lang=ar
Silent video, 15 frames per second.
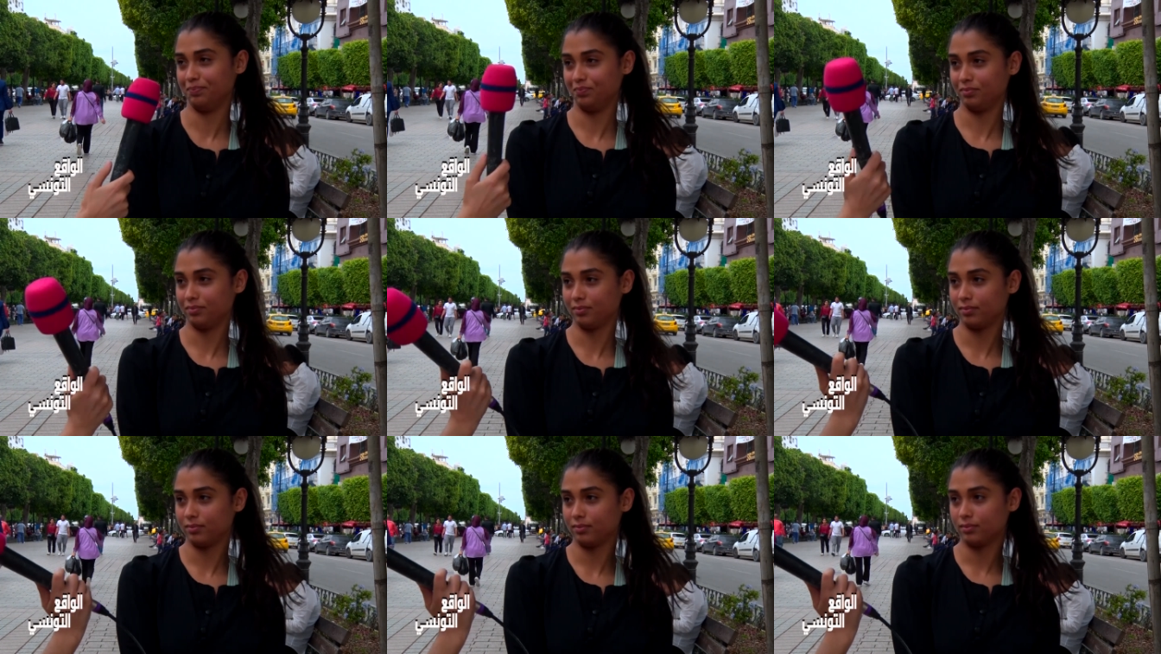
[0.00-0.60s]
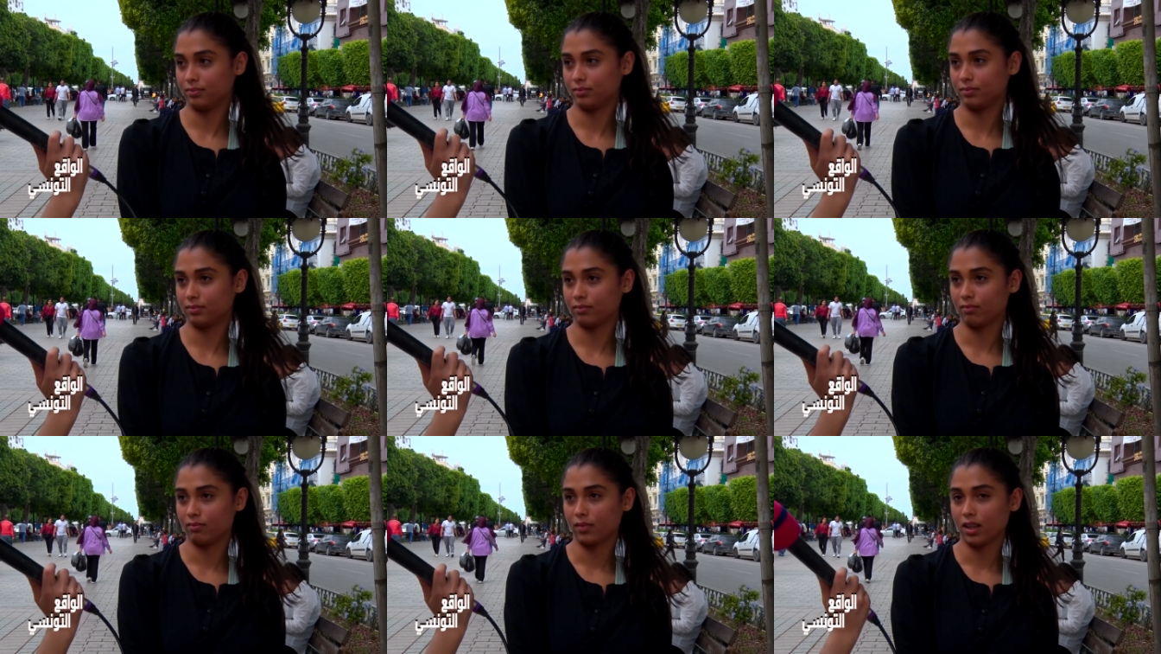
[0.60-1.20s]
يمد لها برشا
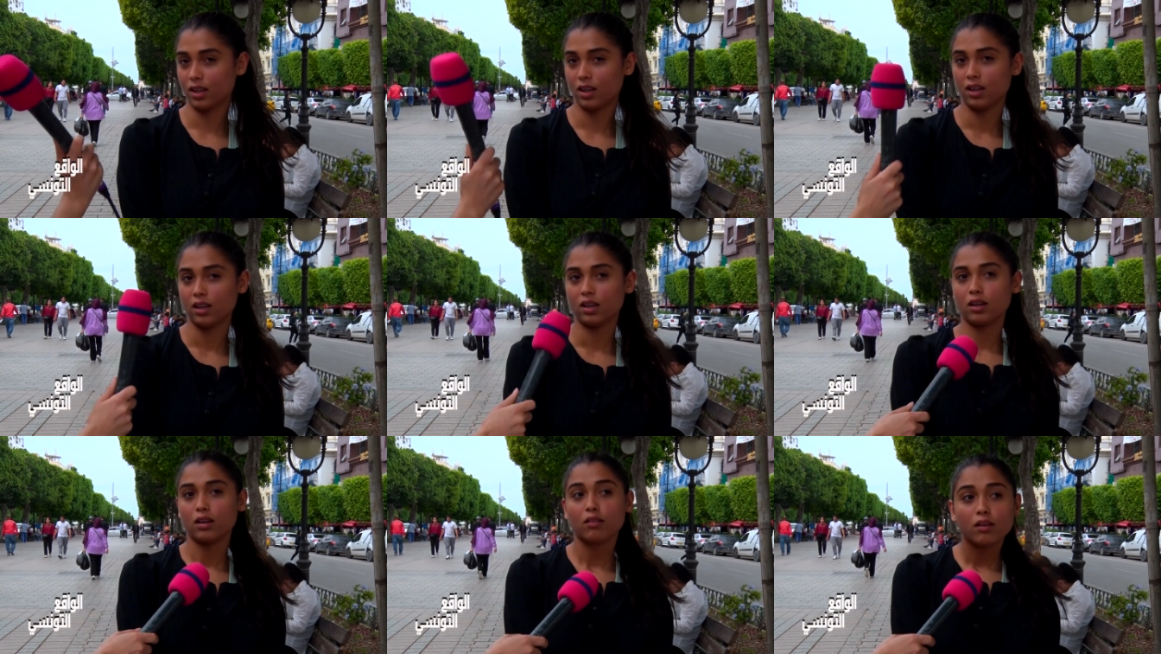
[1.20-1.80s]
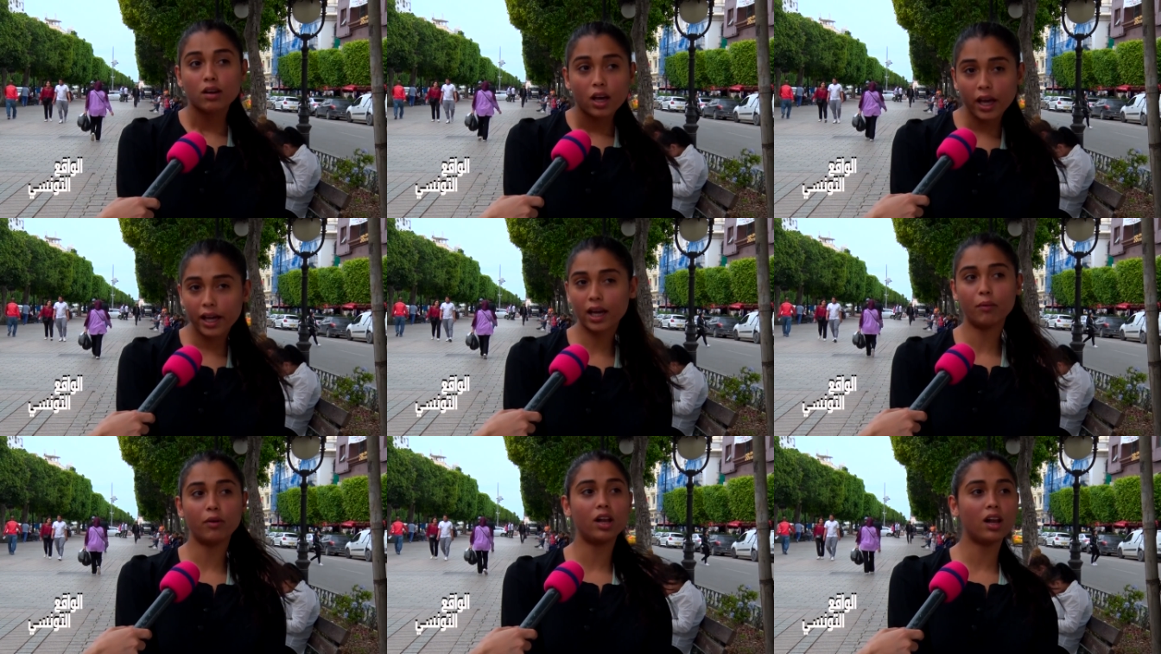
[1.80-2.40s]
معناها
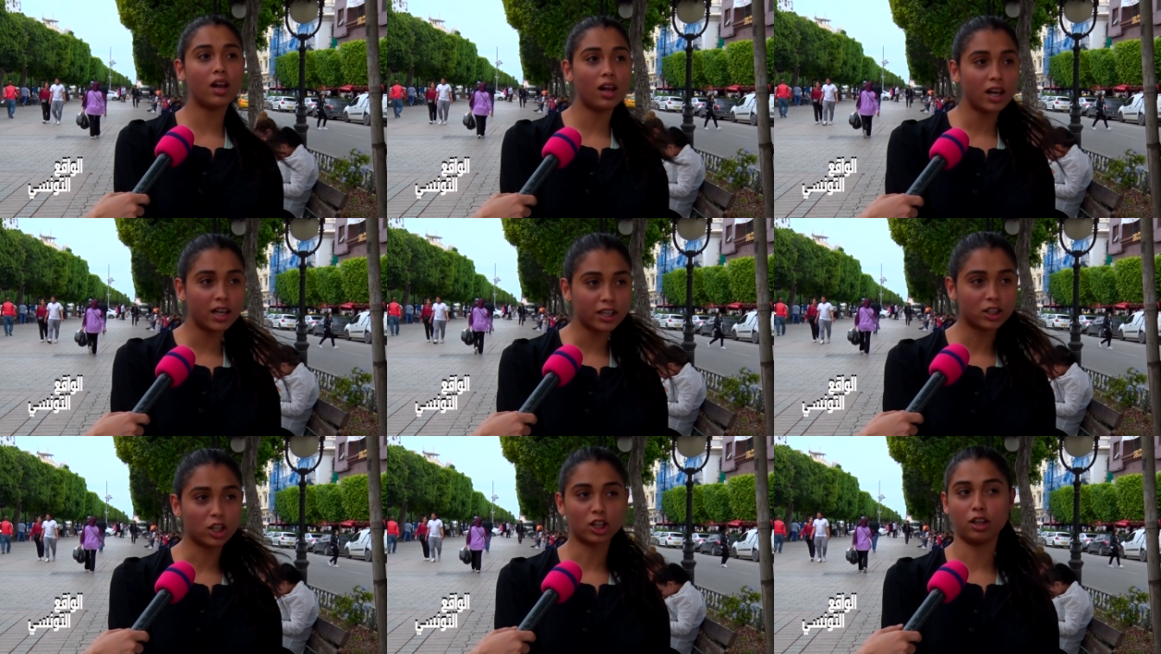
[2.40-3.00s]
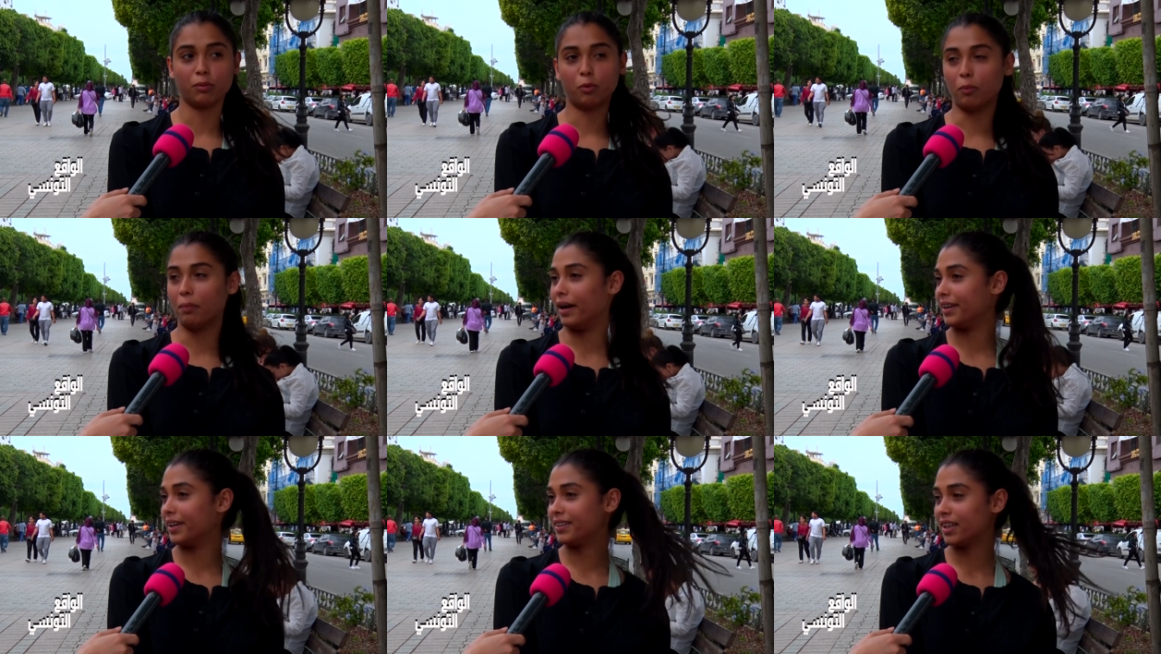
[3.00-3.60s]
هي واللي تطلبوا
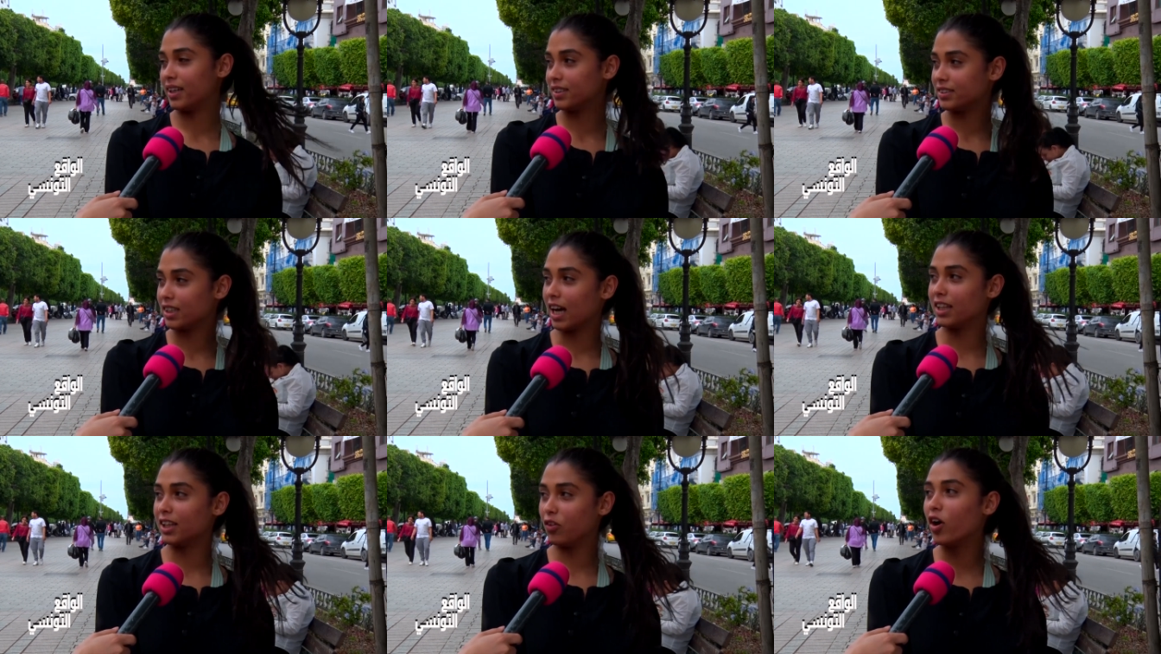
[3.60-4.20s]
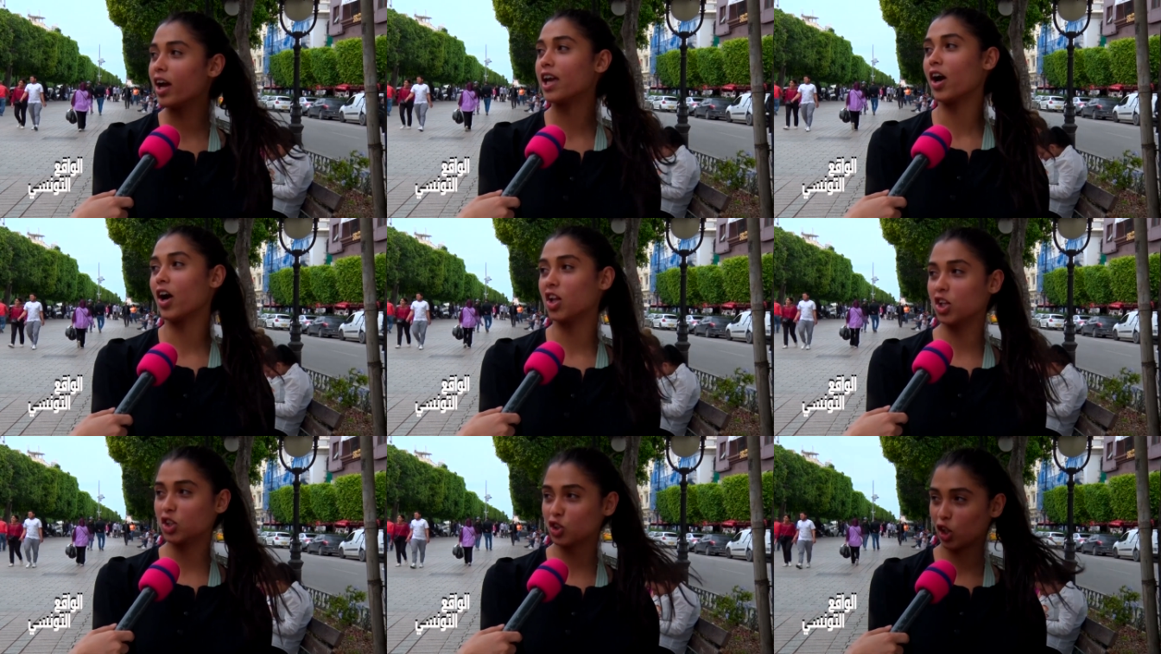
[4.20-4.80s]
معناتها قد وهي
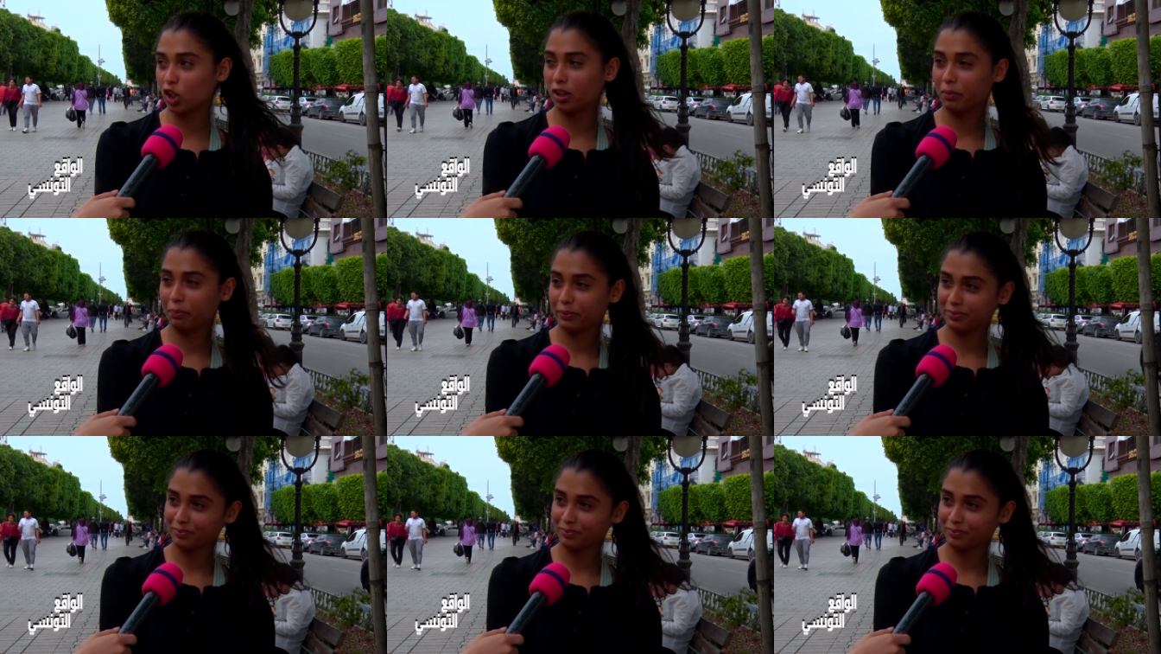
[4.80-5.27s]
قداش تطلب